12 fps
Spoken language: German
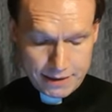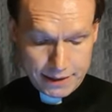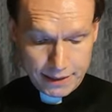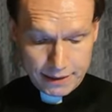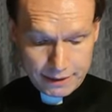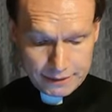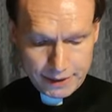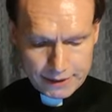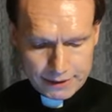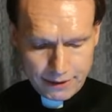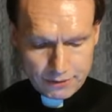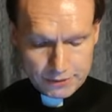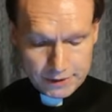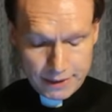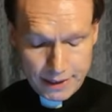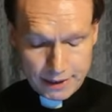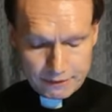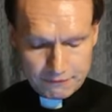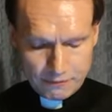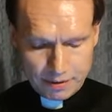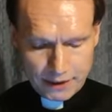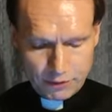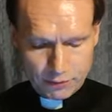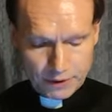Täglich 6000
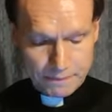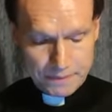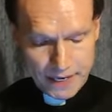Leichenverbrennungen,